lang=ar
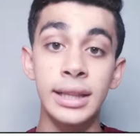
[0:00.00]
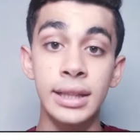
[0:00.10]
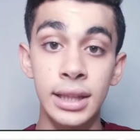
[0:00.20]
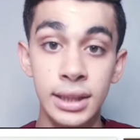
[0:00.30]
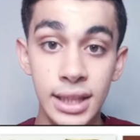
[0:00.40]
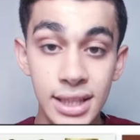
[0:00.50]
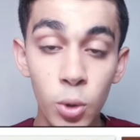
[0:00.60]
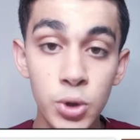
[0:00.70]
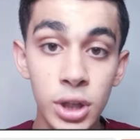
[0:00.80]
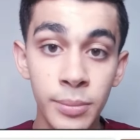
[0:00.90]

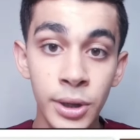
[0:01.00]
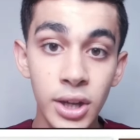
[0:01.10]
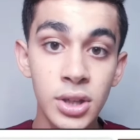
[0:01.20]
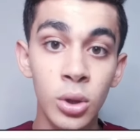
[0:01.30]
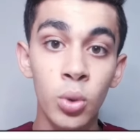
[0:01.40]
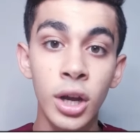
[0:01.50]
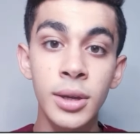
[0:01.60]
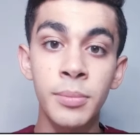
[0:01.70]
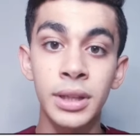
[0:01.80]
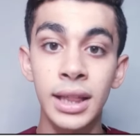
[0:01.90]
التسوس اللي بيحصل
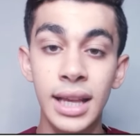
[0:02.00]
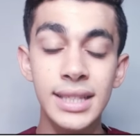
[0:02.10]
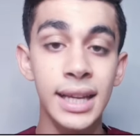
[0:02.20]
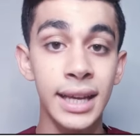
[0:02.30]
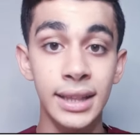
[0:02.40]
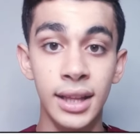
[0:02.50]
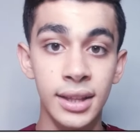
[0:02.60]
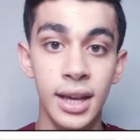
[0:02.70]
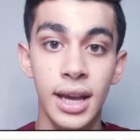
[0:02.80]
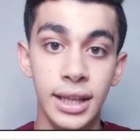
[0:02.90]
قريب من اللثه جدا
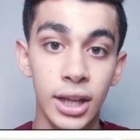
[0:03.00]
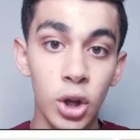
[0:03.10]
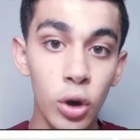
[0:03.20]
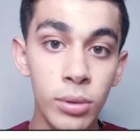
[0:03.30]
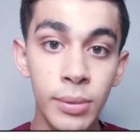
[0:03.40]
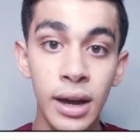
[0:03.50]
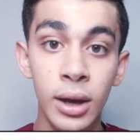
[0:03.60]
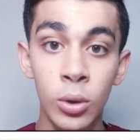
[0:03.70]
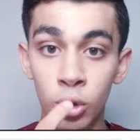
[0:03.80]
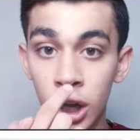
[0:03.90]
يعني هو
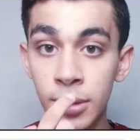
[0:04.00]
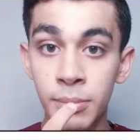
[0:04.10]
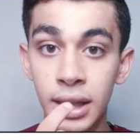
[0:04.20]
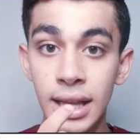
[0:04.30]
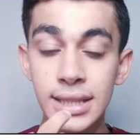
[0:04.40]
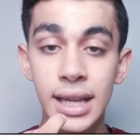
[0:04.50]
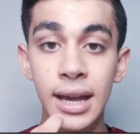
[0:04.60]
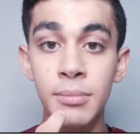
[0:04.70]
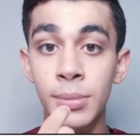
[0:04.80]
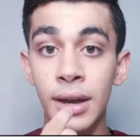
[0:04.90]
بيبقى قريب من
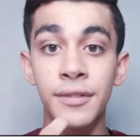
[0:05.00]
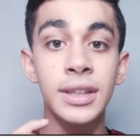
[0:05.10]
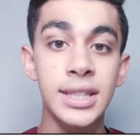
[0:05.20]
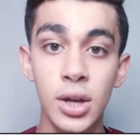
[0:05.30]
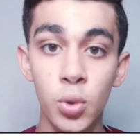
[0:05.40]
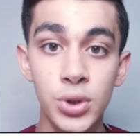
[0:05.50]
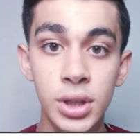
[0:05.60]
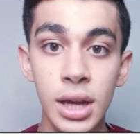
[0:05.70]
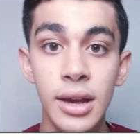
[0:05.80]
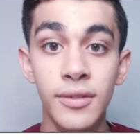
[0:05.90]
اللثه بيبقى فيه تسوس
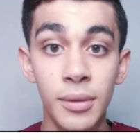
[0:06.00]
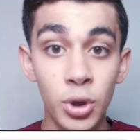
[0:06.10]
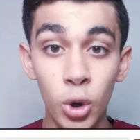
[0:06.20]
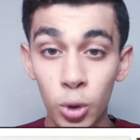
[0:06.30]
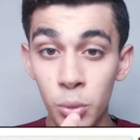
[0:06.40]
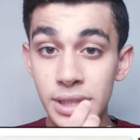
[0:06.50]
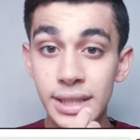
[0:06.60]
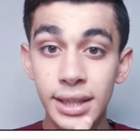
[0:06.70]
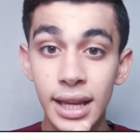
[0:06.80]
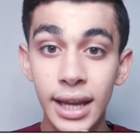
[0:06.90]
فبيخرم
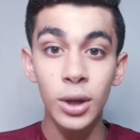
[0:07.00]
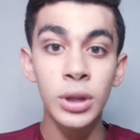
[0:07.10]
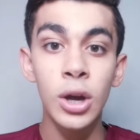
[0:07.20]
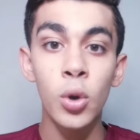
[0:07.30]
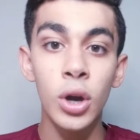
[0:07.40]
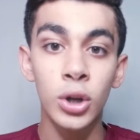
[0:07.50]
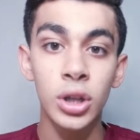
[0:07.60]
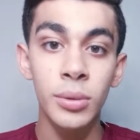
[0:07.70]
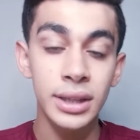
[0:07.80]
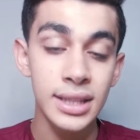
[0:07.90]
السنه وده هو
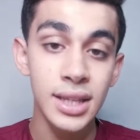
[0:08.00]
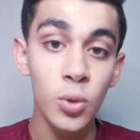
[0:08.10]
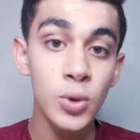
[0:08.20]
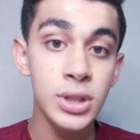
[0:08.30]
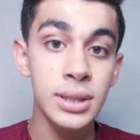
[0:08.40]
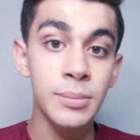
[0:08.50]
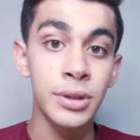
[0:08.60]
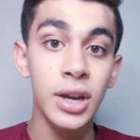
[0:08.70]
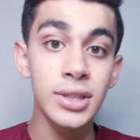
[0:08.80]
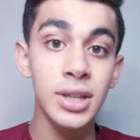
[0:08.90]
يعتبر تسوس
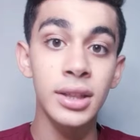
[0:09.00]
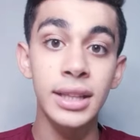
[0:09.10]
بيحصل